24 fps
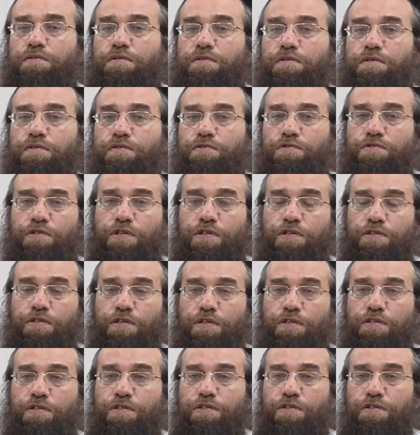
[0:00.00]
Э, должен
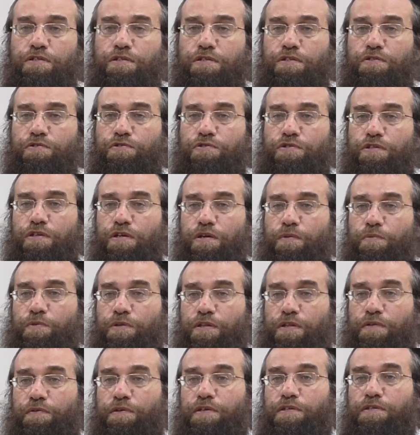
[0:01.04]
отделить, не должен никому
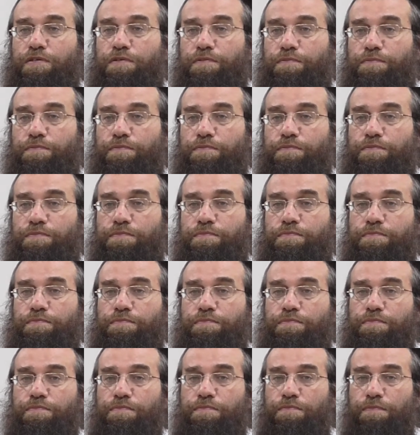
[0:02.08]
отдавать. Ну,
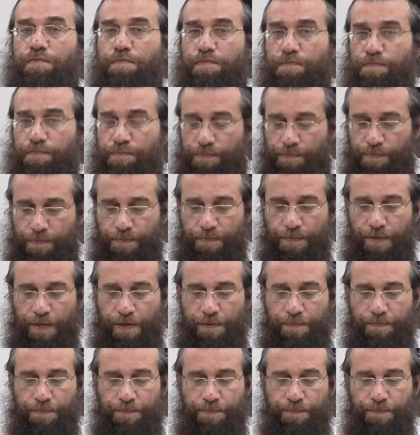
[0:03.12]
да.